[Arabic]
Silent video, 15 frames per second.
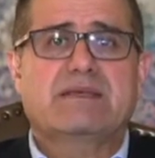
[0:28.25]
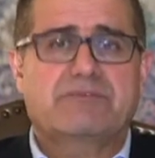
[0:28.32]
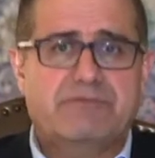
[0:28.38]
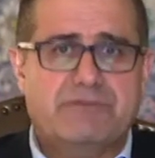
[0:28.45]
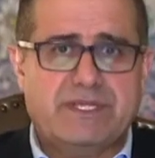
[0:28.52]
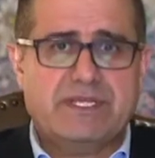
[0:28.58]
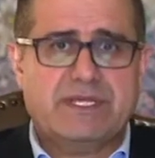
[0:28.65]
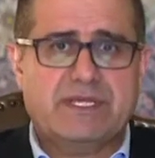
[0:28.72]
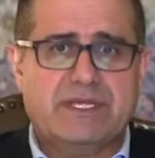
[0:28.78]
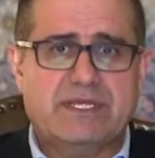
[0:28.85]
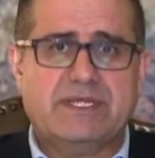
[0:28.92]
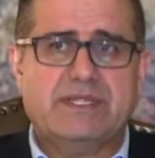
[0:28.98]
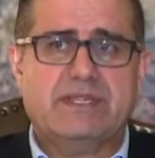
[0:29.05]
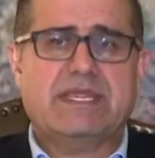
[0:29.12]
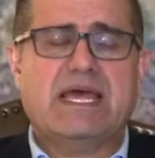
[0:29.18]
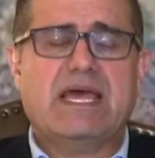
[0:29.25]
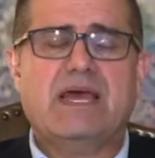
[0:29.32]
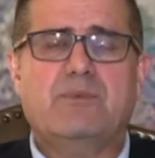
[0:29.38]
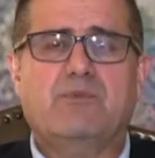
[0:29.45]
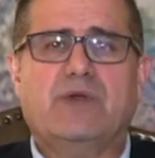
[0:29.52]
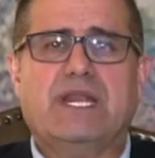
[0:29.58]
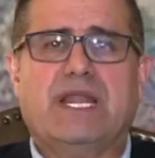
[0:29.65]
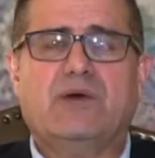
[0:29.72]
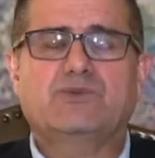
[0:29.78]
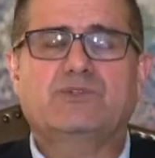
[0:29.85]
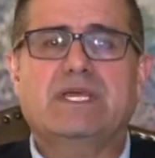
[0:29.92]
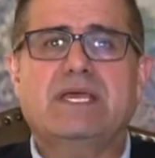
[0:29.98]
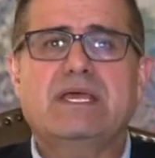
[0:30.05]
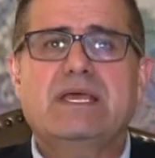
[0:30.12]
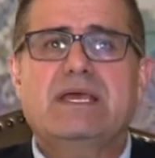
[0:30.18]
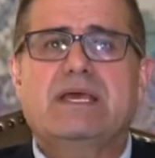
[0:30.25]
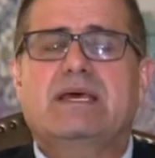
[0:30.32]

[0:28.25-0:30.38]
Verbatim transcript: في آه، الذهاب والعودة آه،